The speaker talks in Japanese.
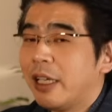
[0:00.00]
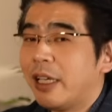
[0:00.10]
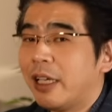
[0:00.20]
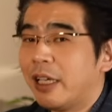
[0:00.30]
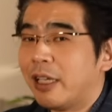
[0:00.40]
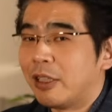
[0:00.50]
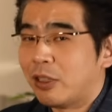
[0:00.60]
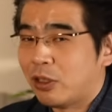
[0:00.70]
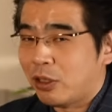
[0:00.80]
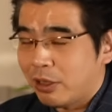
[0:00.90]

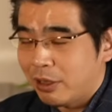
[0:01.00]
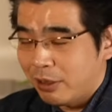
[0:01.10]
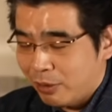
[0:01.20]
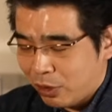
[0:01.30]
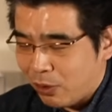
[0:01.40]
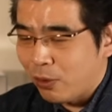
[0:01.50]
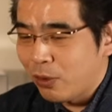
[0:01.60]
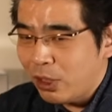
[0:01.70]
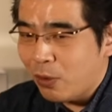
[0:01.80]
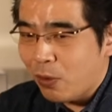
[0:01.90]
えー都合
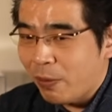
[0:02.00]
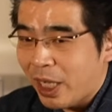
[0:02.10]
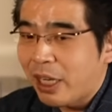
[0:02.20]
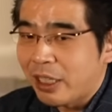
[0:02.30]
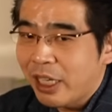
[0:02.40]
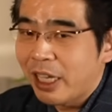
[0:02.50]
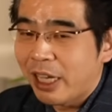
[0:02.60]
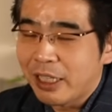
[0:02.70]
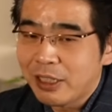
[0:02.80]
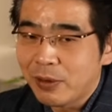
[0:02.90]
のいいところばっかりね
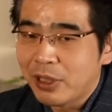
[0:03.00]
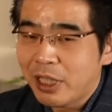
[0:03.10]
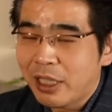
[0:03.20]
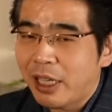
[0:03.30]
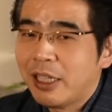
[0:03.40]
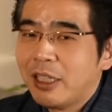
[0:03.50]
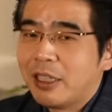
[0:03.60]
話をしながら